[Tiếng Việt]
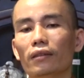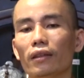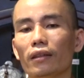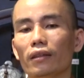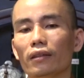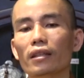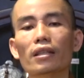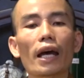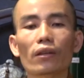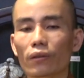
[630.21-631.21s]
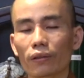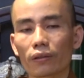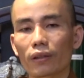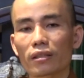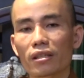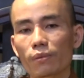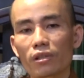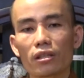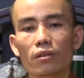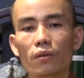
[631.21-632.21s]
thì ta sai rồi. Ta sẽ giống
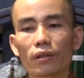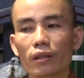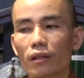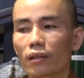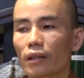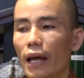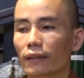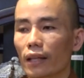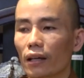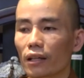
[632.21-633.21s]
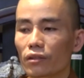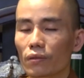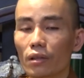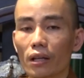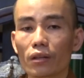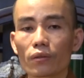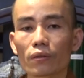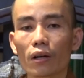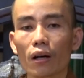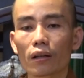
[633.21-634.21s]
như sư cô kia, lang thang hết chỗ này đến
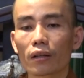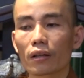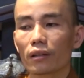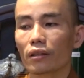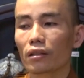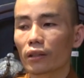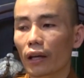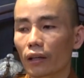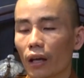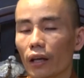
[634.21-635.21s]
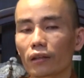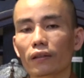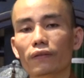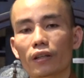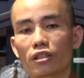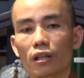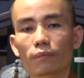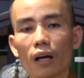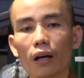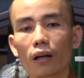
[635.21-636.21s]
chỗ nọ, giữ kè kè cái từng Phật sợ mất,